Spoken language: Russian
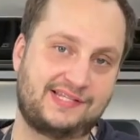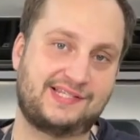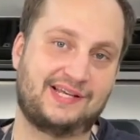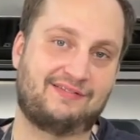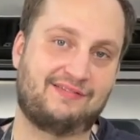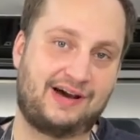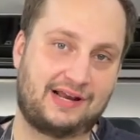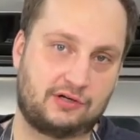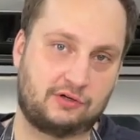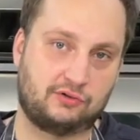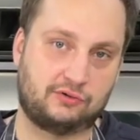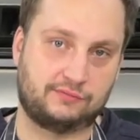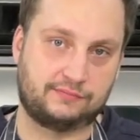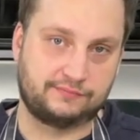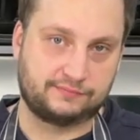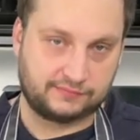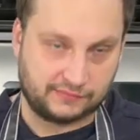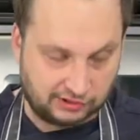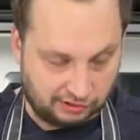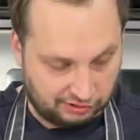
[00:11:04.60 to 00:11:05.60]
заварку.
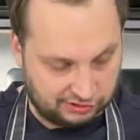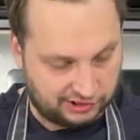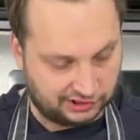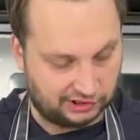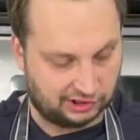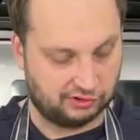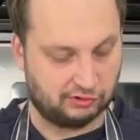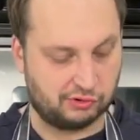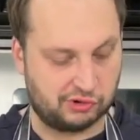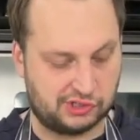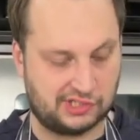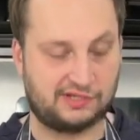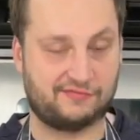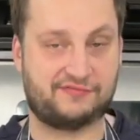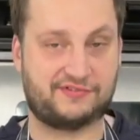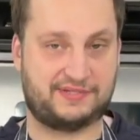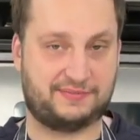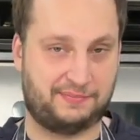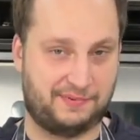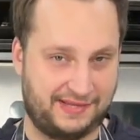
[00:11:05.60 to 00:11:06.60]
То есть это нужно
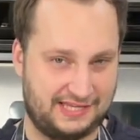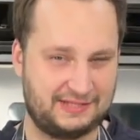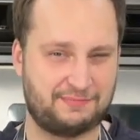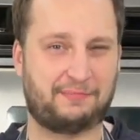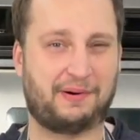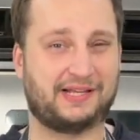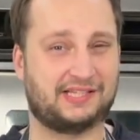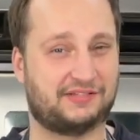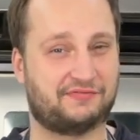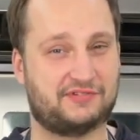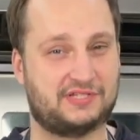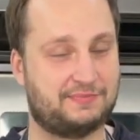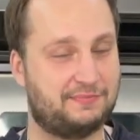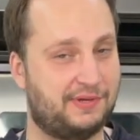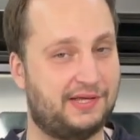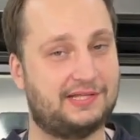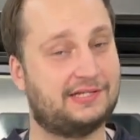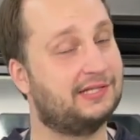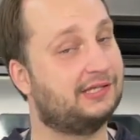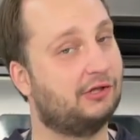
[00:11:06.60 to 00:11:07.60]
взбить,
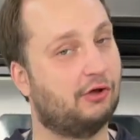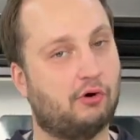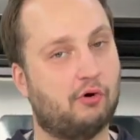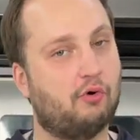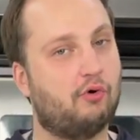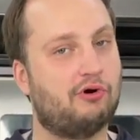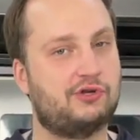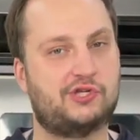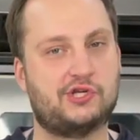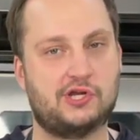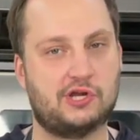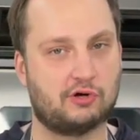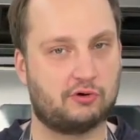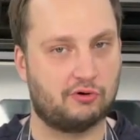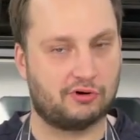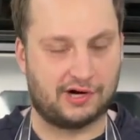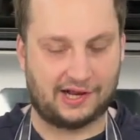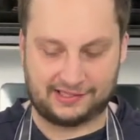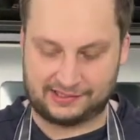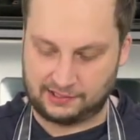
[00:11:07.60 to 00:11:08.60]
подвзбить, но очень
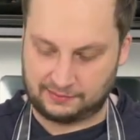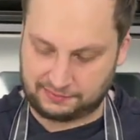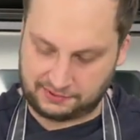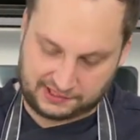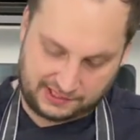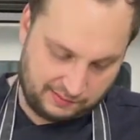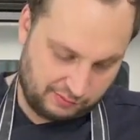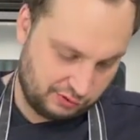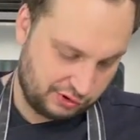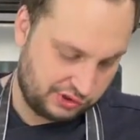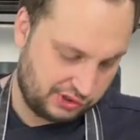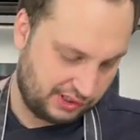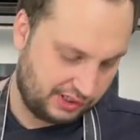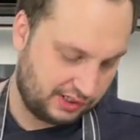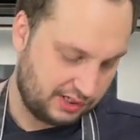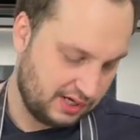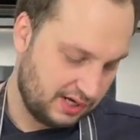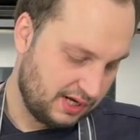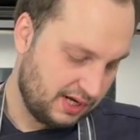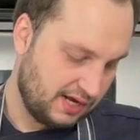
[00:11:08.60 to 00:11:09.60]
аккуратно, потому что
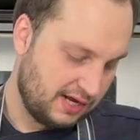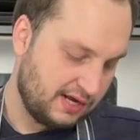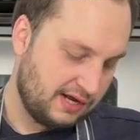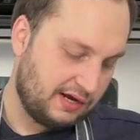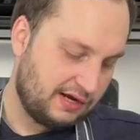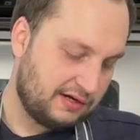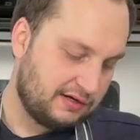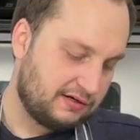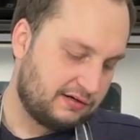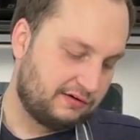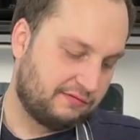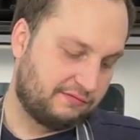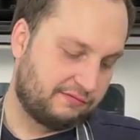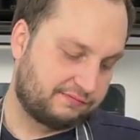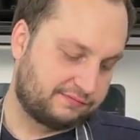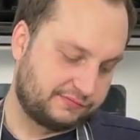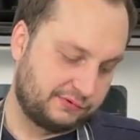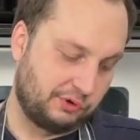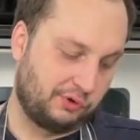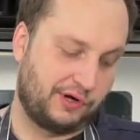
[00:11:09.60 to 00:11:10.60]

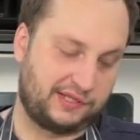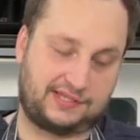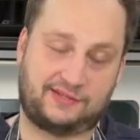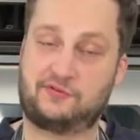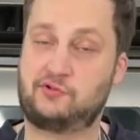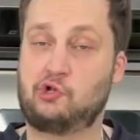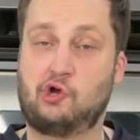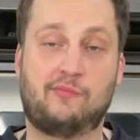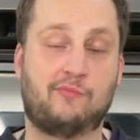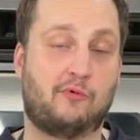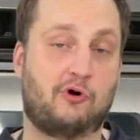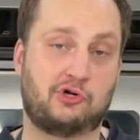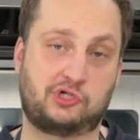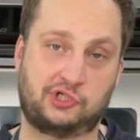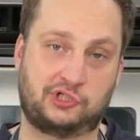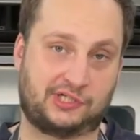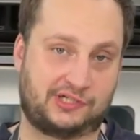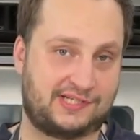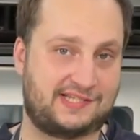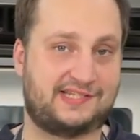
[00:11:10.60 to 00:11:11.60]
ну, это все
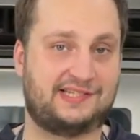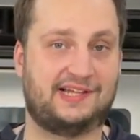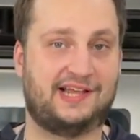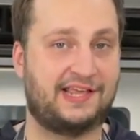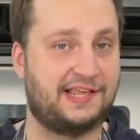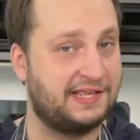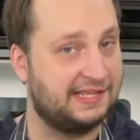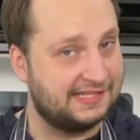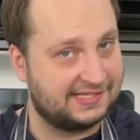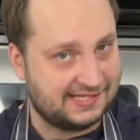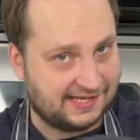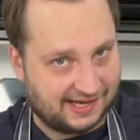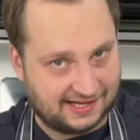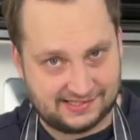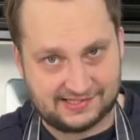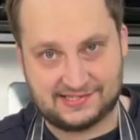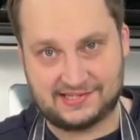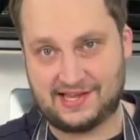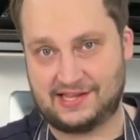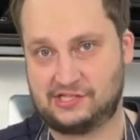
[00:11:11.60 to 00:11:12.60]
может расслоиться,
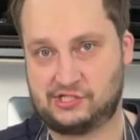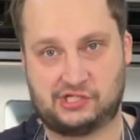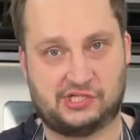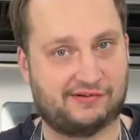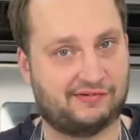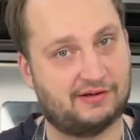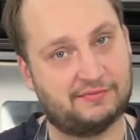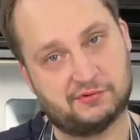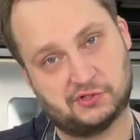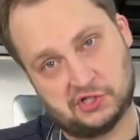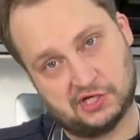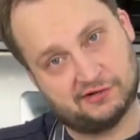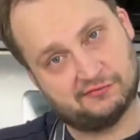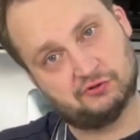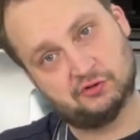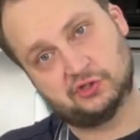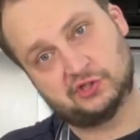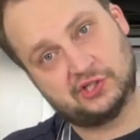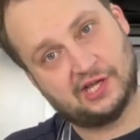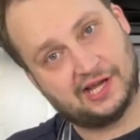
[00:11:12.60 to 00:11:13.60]
отсечься вообще
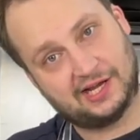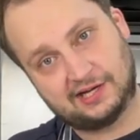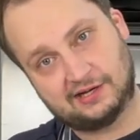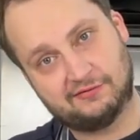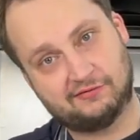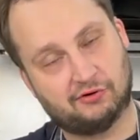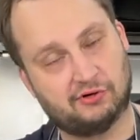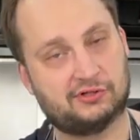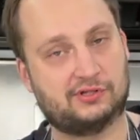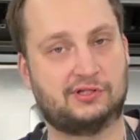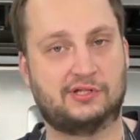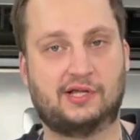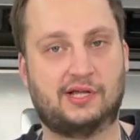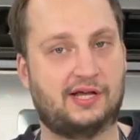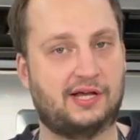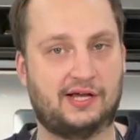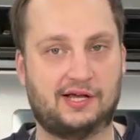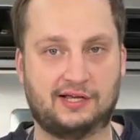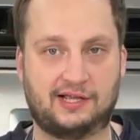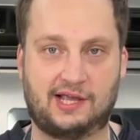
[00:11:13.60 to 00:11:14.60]
вот так вот,
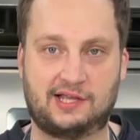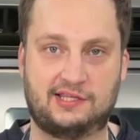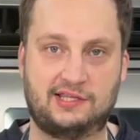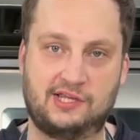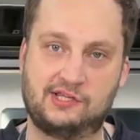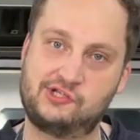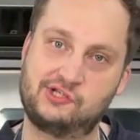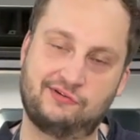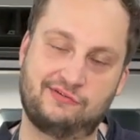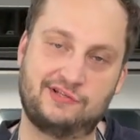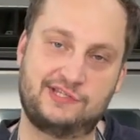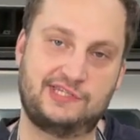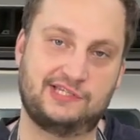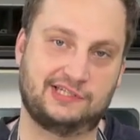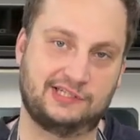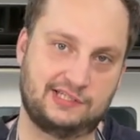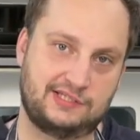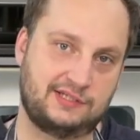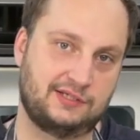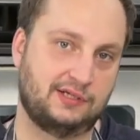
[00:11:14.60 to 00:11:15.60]
на как нечего
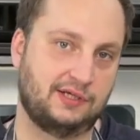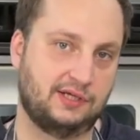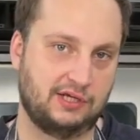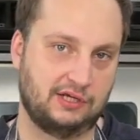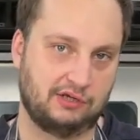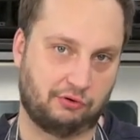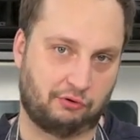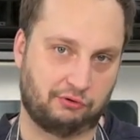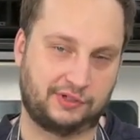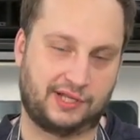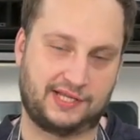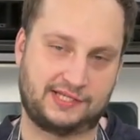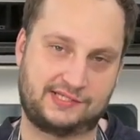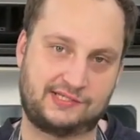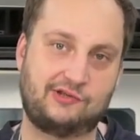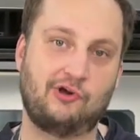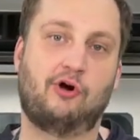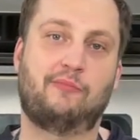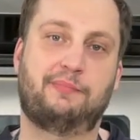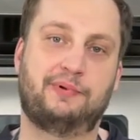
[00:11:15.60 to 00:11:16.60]
делать. У нас
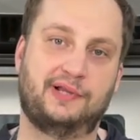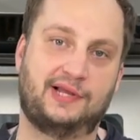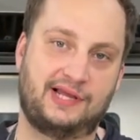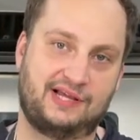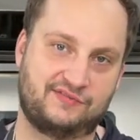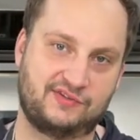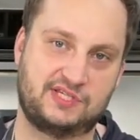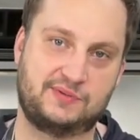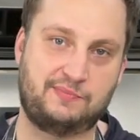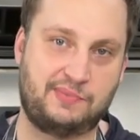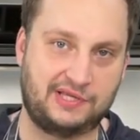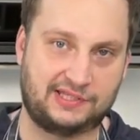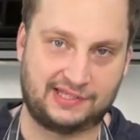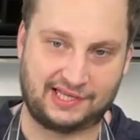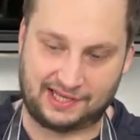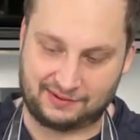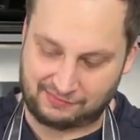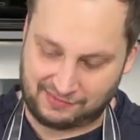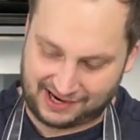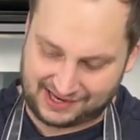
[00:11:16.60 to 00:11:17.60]
теплое
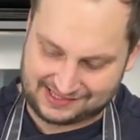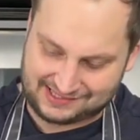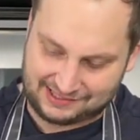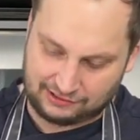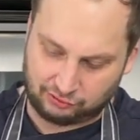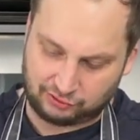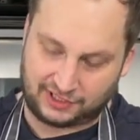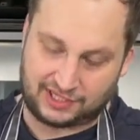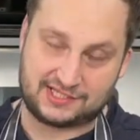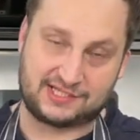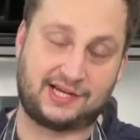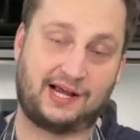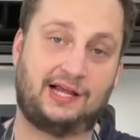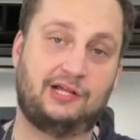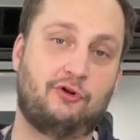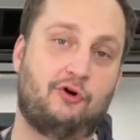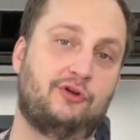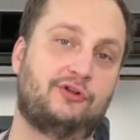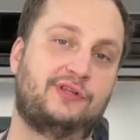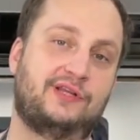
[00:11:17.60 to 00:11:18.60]
взбитое масло, у нас
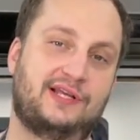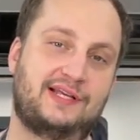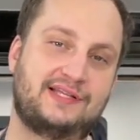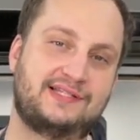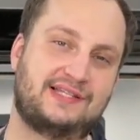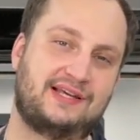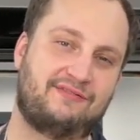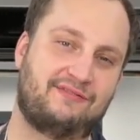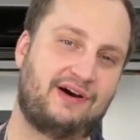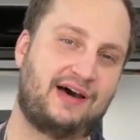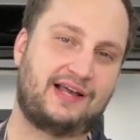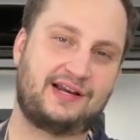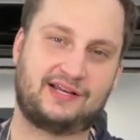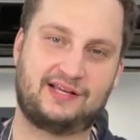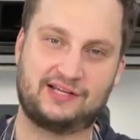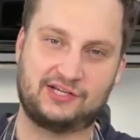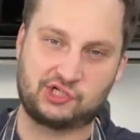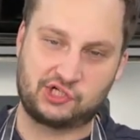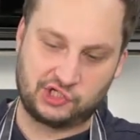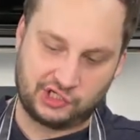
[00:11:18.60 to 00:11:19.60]
холодная
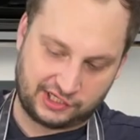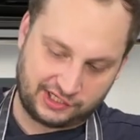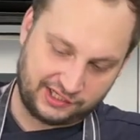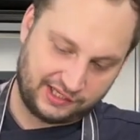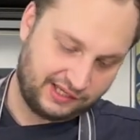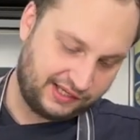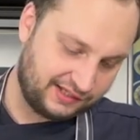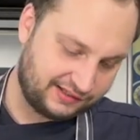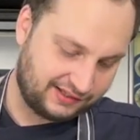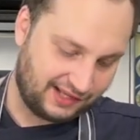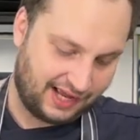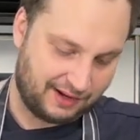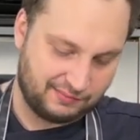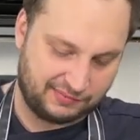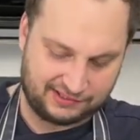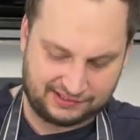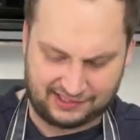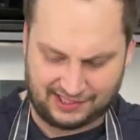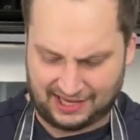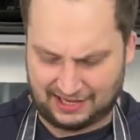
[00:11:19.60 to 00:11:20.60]
заварка, жиры и там, и
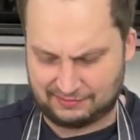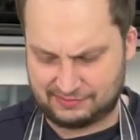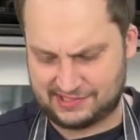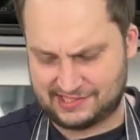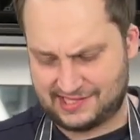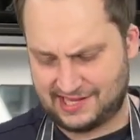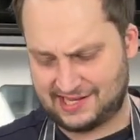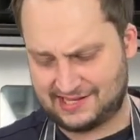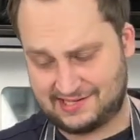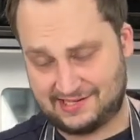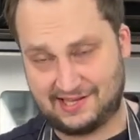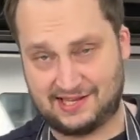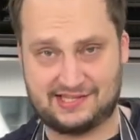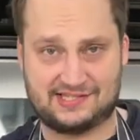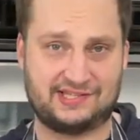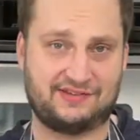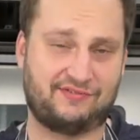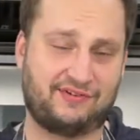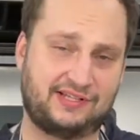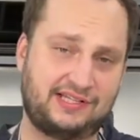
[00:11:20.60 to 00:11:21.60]
там, здесь
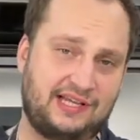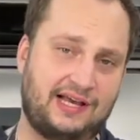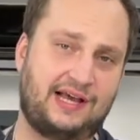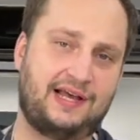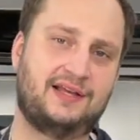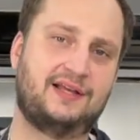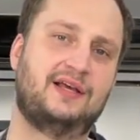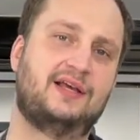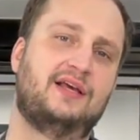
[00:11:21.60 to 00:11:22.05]
есть вода.